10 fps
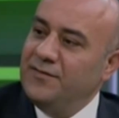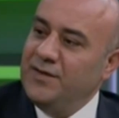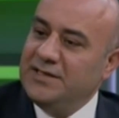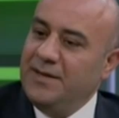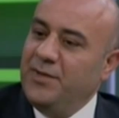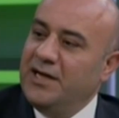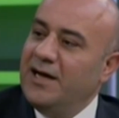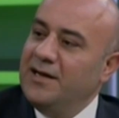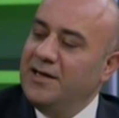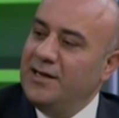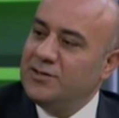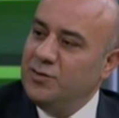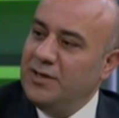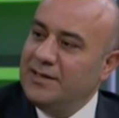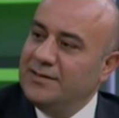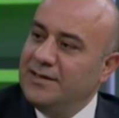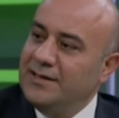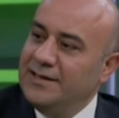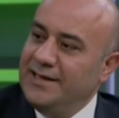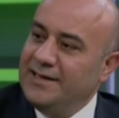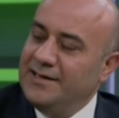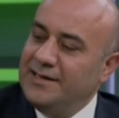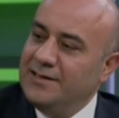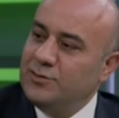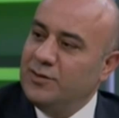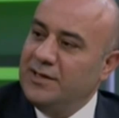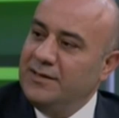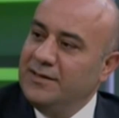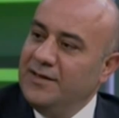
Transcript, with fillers: ve SPK regülasyonu altına girdikten sonra